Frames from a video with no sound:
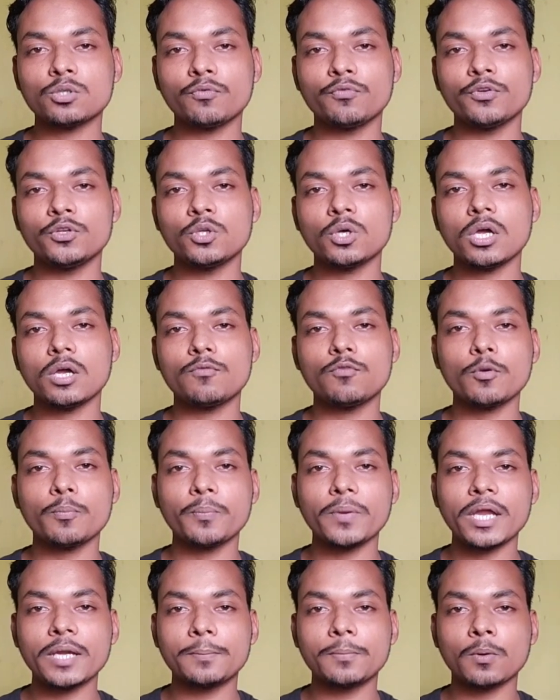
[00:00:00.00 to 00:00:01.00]
जो वीडियो है वो
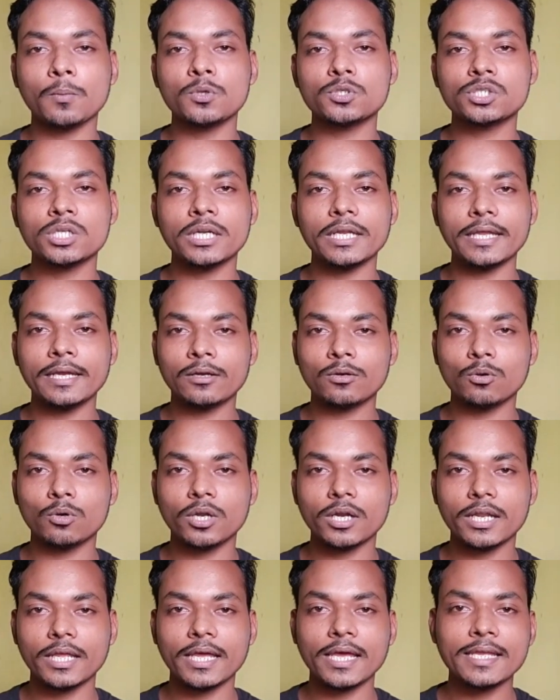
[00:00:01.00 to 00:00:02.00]
पेड प्रमोशन
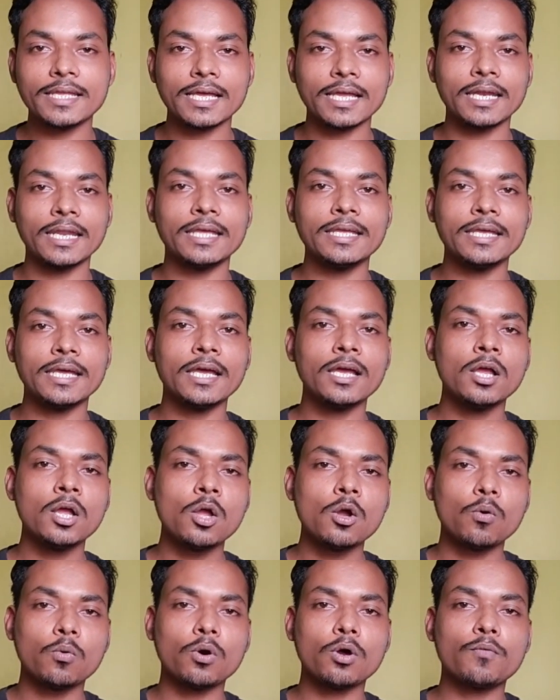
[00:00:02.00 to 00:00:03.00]
इंक्लूडेड है या नहीं है
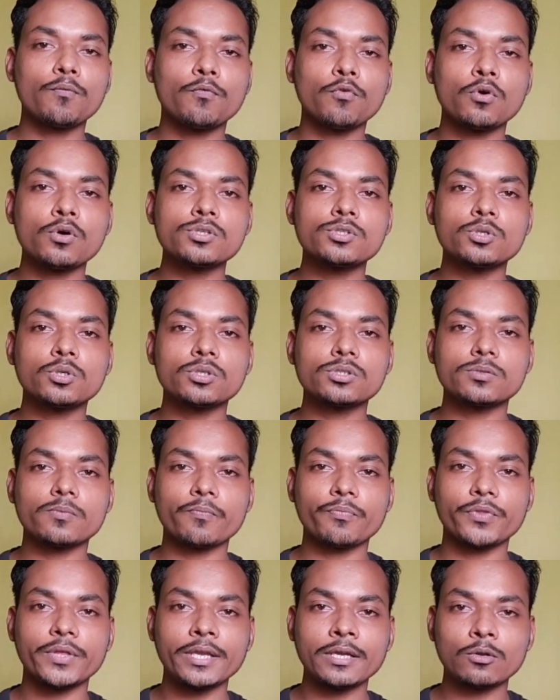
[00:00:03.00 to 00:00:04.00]
और वो जो
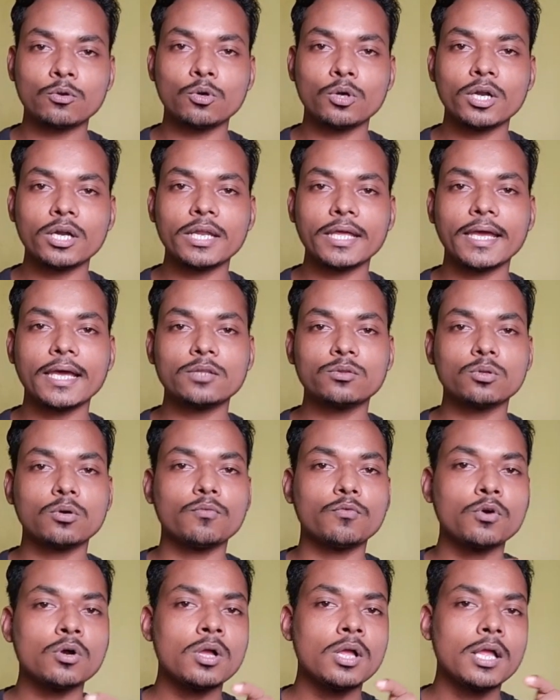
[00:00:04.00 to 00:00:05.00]
इंक्लूडेड है
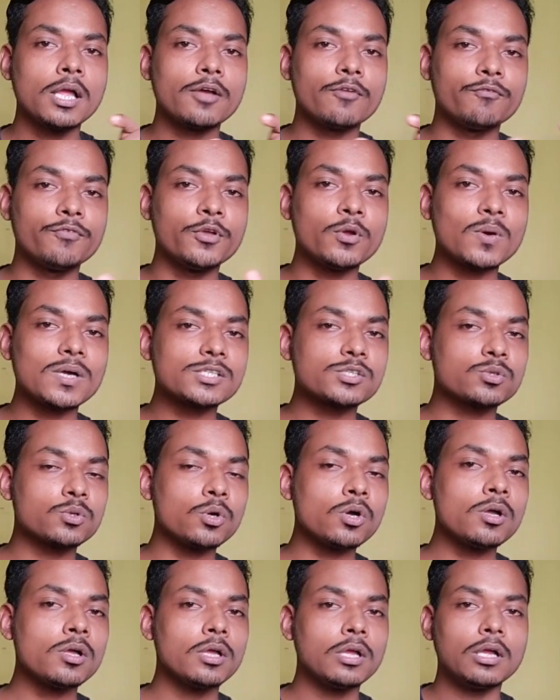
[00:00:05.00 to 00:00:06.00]
तो वो व्यूअर्स
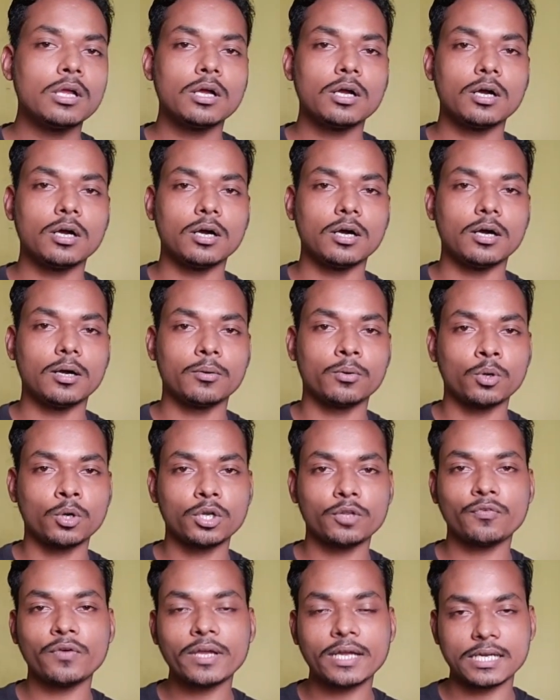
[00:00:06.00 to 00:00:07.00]
को
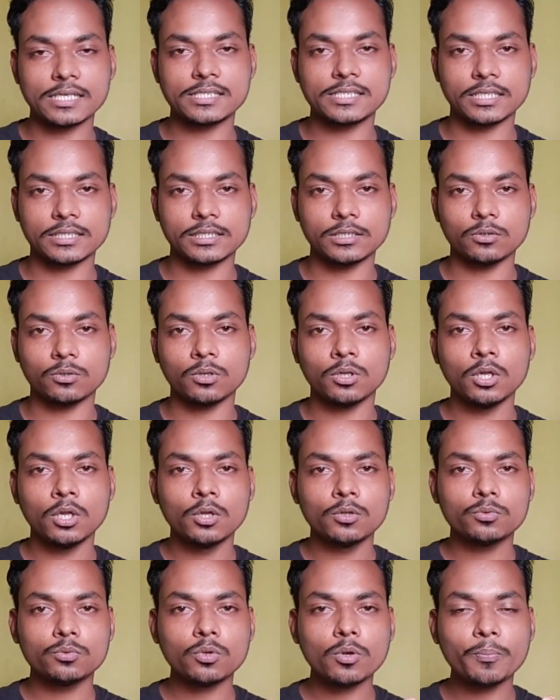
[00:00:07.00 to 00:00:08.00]
नोटिफाई कर सकते हो
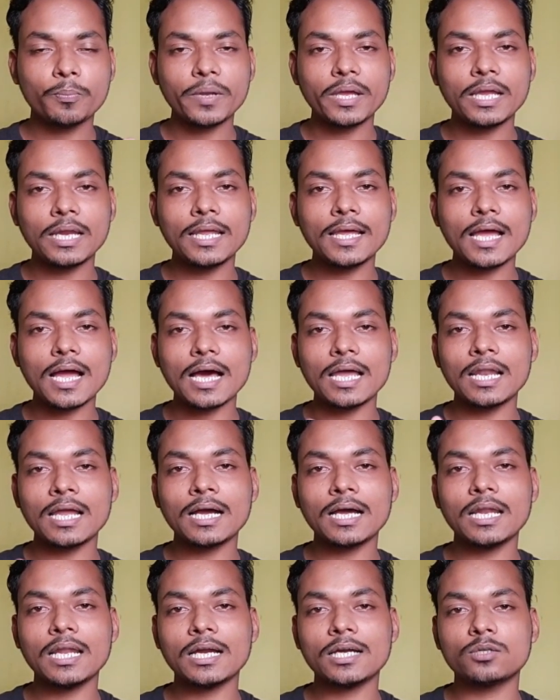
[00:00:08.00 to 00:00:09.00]
तो पहले
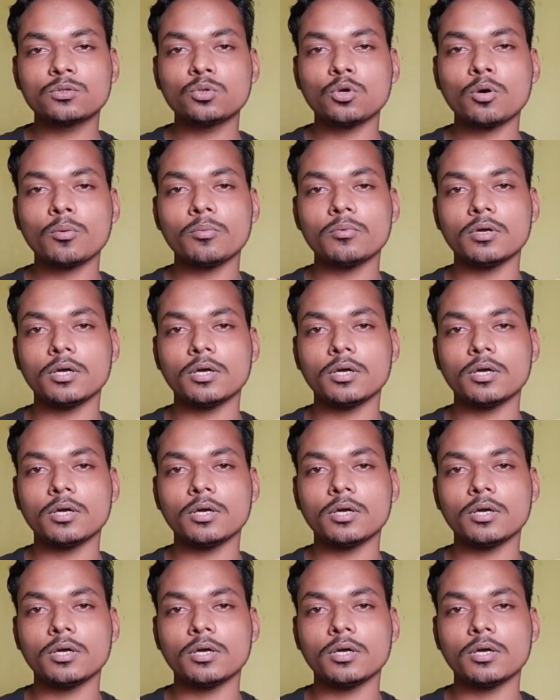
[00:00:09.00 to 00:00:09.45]
अलग अलग दो